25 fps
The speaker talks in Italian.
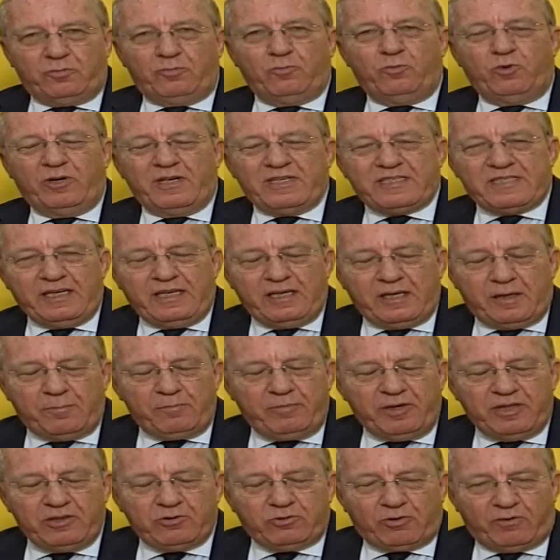Buonasera,
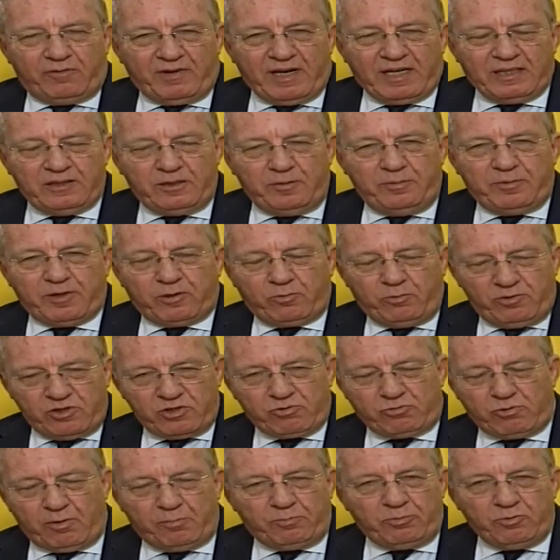bentrovati per
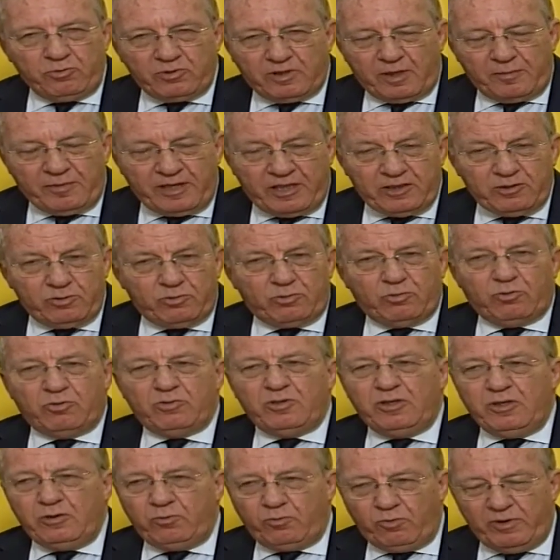questo appuntamento
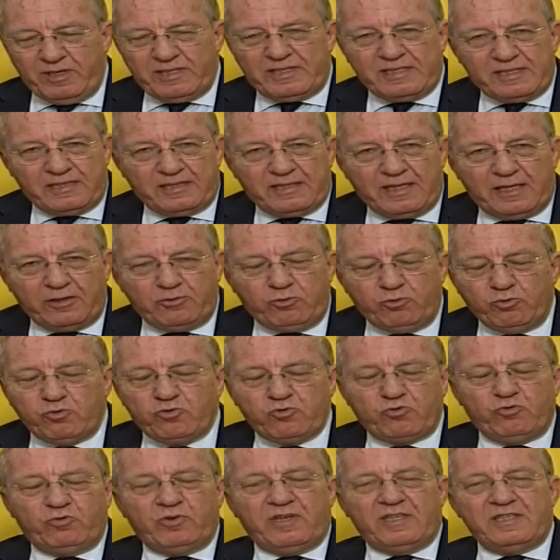di questa
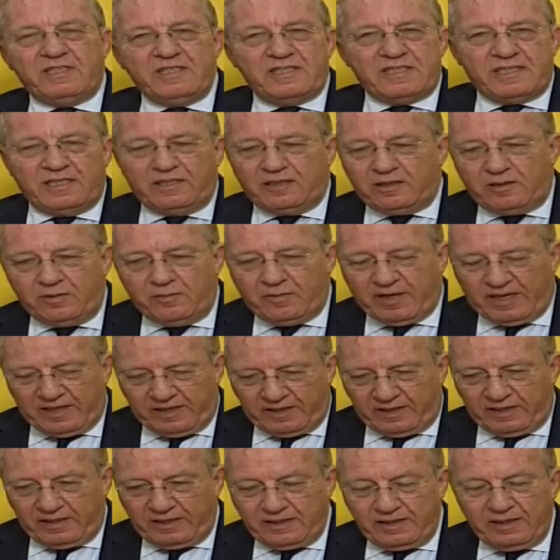chiusura di
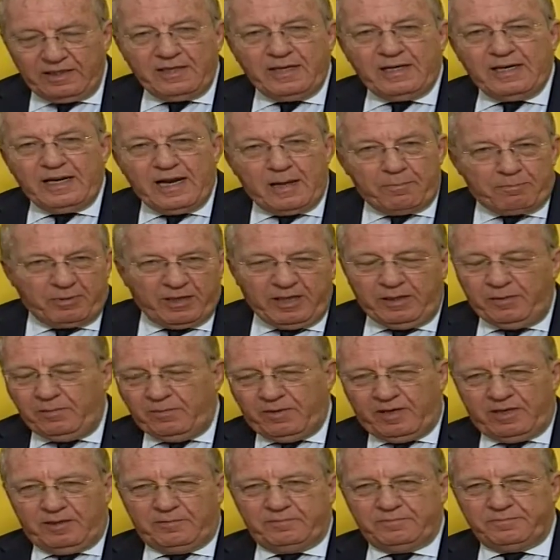settimana, la
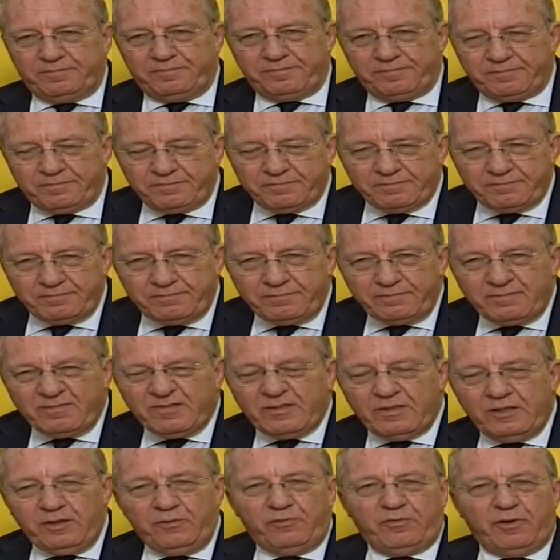prima mm,
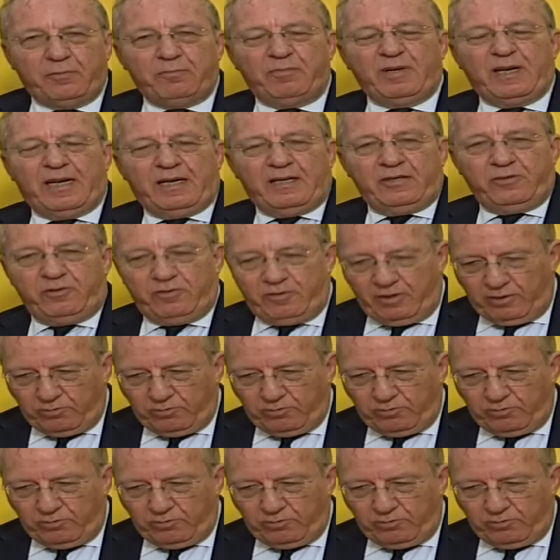di febbraio.